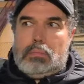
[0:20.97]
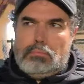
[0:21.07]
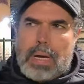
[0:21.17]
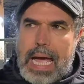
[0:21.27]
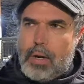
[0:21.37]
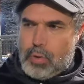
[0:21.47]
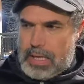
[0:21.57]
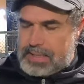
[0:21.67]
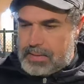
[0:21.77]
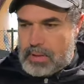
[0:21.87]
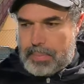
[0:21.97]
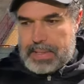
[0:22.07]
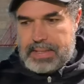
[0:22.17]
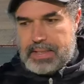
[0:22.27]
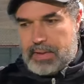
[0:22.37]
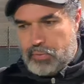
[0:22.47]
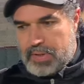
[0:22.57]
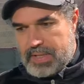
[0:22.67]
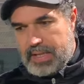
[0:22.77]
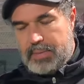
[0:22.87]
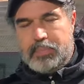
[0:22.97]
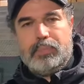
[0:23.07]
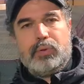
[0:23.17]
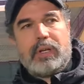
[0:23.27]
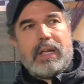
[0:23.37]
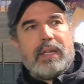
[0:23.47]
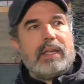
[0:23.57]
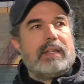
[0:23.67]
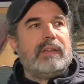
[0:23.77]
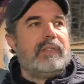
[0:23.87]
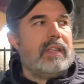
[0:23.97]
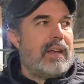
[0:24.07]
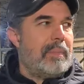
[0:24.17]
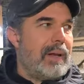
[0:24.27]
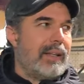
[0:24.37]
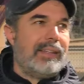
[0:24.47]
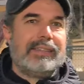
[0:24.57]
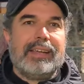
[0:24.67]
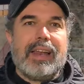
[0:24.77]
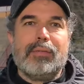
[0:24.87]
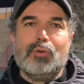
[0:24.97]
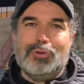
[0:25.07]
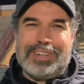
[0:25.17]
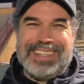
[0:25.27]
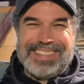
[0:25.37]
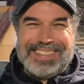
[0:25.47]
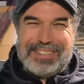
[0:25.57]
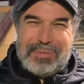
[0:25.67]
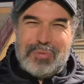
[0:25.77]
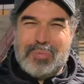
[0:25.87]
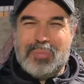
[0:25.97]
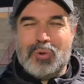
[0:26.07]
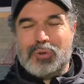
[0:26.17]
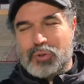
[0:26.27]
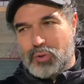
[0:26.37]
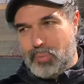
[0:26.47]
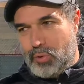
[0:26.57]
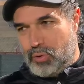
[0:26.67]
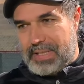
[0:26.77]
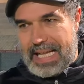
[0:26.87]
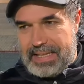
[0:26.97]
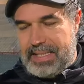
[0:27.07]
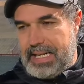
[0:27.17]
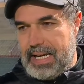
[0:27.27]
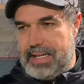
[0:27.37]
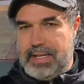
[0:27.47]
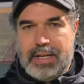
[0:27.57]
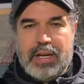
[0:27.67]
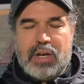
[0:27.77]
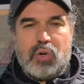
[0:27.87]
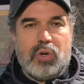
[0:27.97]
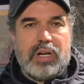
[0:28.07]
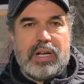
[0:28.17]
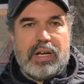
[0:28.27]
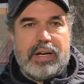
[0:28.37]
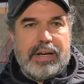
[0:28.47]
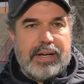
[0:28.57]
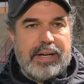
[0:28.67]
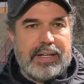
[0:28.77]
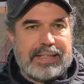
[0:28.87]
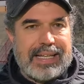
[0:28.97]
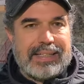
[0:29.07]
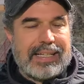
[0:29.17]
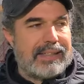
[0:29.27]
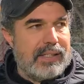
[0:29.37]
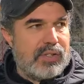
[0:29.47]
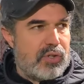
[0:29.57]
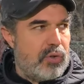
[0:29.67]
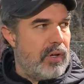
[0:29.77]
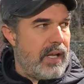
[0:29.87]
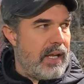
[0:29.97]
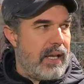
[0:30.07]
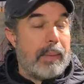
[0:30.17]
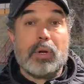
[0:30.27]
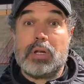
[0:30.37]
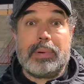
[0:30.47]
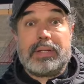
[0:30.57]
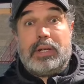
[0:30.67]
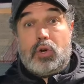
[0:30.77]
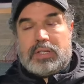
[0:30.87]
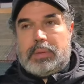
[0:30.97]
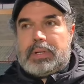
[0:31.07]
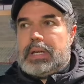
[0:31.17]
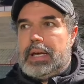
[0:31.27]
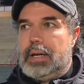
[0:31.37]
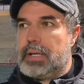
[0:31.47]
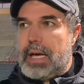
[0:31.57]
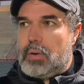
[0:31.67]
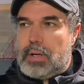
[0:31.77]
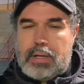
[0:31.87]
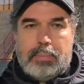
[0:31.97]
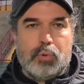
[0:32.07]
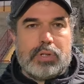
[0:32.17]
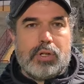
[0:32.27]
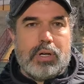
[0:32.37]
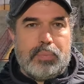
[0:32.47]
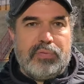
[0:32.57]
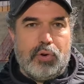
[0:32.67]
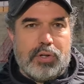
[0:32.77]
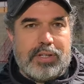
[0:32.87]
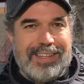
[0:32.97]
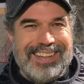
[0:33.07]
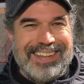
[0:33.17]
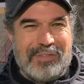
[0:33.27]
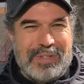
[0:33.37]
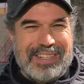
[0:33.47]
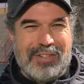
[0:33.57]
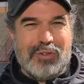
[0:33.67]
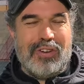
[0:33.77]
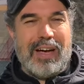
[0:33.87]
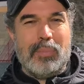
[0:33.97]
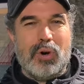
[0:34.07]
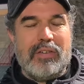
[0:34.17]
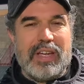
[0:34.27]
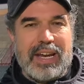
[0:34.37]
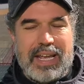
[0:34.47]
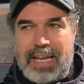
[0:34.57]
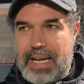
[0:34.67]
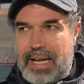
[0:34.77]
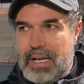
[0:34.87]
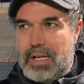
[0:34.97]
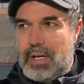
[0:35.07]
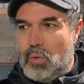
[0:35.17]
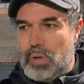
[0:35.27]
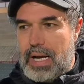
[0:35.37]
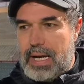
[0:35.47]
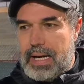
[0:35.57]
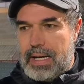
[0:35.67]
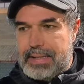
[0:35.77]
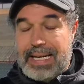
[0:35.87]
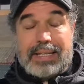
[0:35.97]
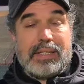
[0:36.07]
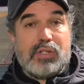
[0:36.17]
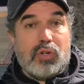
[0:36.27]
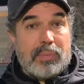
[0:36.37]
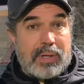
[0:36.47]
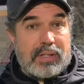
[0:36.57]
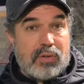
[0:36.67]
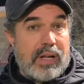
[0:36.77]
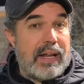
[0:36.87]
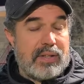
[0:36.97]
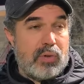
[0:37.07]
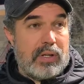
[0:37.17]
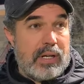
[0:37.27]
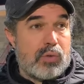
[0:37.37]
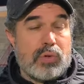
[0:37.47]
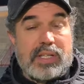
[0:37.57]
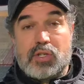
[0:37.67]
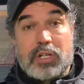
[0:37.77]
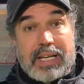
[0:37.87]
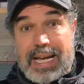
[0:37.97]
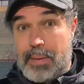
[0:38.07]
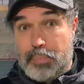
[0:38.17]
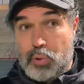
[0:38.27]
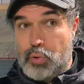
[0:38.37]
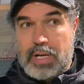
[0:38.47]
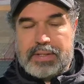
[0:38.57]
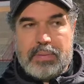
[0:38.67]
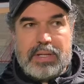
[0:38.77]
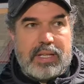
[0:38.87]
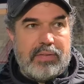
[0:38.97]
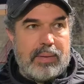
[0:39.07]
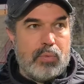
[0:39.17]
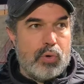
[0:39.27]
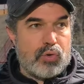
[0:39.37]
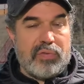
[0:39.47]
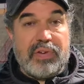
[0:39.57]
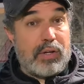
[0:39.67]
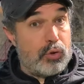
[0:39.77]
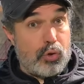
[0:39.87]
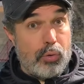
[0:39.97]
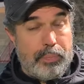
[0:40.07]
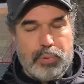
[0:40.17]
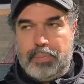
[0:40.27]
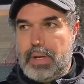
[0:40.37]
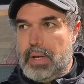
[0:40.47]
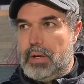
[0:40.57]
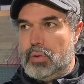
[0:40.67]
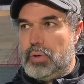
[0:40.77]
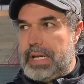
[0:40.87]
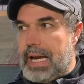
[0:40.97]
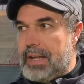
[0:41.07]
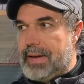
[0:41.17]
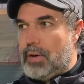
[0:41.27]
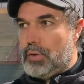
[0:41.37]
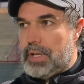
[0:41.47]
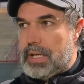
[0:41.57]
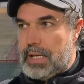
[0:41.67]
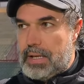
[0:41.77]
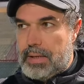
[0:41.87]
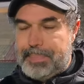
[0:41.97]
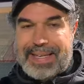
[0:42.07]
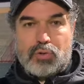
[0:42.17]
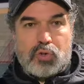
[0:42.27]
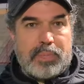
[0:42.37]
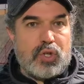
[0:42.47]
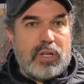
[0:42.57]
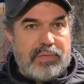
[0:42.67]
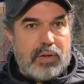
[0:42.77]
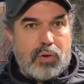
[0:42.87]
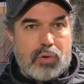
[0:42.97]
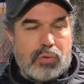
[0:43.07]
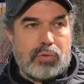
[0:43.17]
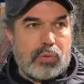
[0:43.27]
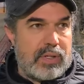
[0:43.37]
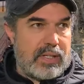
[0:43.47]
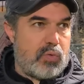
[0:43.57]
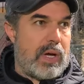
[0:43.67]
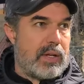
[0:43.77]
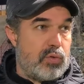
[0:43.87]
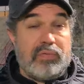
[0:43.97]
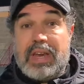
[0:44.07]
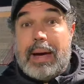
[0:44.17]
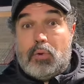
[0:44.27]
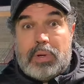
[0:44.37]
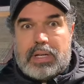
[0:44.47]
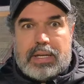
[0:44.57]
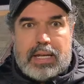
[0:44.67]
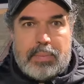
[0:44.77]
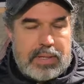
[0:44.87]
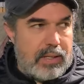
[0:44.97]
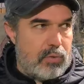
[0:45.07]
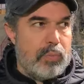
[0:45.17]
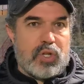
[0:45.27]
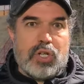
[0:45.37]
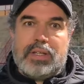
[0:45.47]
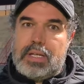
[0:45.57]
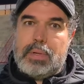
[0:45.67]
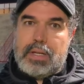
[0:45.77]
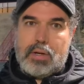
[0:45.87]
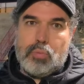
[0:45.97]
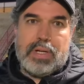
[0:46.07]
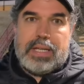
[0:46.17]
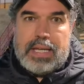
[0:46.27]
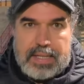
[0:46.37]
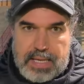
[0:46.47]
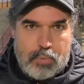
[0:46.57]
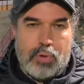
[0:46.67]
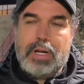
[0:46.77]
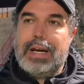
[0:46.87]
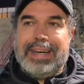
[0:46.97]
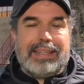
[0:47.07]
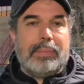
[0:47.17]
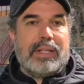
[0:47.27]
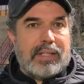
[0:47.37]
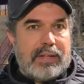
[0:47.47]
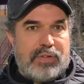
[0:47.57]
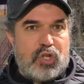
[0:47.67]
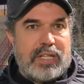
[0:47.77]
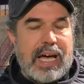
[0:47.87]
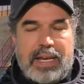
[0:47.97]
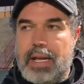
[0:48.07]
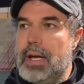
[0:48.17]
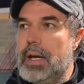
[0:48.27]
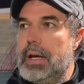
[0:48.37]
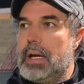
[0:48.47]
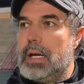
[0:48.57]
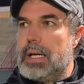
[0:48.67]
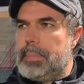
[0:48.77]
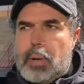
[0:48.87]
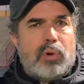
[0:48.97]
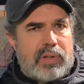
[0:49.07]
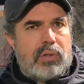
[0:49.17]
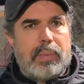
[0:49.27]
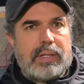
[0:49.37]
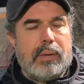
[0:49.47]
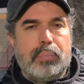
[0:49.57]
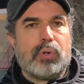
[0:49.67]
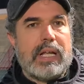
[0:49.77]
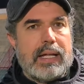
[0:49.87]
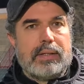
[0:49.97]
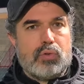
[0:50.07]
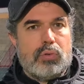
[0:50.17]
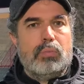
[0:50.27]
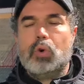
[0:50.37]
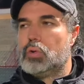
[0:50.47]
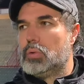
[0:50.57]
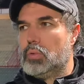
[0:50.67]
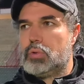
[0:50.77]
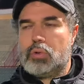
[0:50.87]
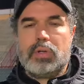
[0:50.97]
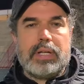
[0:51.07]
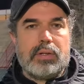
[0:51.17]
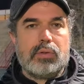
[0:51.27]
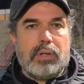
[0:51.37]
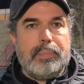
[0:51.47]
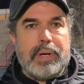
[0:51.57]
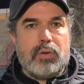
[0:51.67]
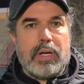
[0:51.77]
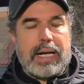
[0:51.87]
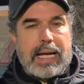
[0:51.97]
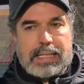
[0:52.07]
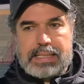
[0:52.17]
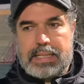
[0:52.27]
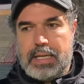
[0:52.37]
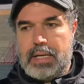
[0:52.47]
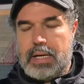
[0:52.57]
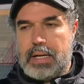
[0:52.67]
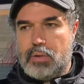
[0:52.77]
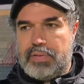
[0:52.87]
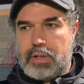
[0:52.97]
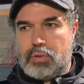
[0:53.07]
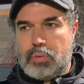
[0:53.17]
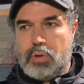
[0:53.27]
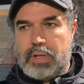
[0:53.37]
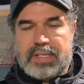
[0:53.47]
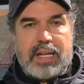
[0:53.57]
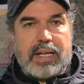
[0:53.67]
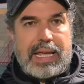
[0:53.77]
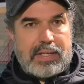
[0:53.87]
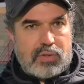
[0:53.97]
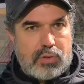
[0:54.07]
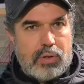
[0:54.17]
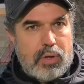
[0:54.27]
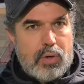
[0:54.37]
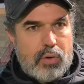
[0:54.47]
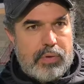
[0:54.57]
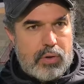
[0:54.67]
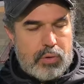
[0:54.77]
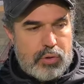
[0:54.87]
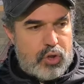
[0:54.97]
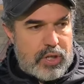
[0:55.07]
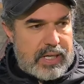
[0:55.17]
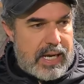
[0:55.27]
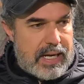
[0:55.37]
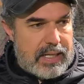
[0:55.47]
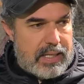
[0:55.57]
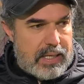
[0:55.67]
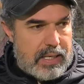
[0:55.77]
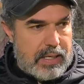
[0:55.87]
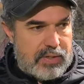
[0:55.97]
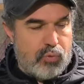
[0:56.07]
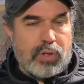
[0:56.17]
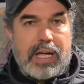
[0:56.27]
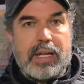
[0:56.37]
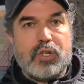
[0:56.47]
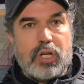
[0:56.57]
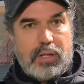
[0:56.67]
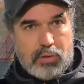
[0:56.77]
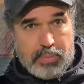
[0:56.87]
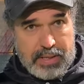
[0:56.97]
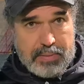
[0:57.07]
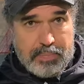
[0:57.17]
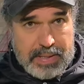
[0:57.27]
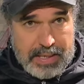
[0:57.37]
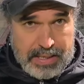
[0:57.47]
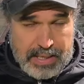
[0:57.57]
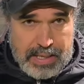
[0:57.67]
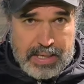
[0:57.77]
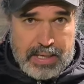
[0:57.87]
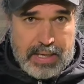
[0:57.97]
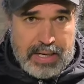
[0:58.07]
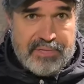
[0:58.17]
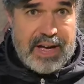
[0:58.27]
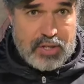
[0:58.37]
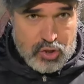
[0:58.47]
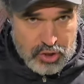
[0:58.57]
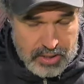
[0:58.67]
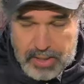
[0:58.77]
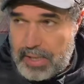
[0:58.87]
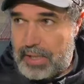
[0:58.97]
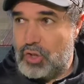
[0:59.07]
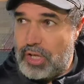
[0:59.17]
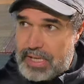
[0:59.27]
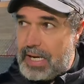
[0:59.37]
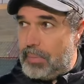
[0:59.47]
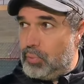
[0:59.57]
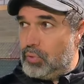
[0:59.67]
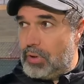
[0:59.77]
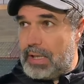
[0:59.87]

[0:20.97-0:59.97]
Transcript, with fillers: Beh, allora, è stata una partita forse che potrei definire per addetti ai lavori, diciamo molto, molto tattica con eh, tanta attenzione, almeno da parte nostra, perché è chiaro, la montagnola è più forte e quindi dovevamo avere una, delle attenzioni particolari in alcune zone del campo in cui altrimenti avremmo sofferto troppo. Noi a livello di peso specifico contro questa squadra soffriamo perché chiaramente come centimetri e come chili siamo nettamente deficitari, eh, però abbiamo fatto una partita importante, sono molto molto contento dell'impegno dei ragazzi, hanno fatto quello che si era chiesto, ovvero quello di cercare di svuotare il centro per riempire le, fasce e cercare appunto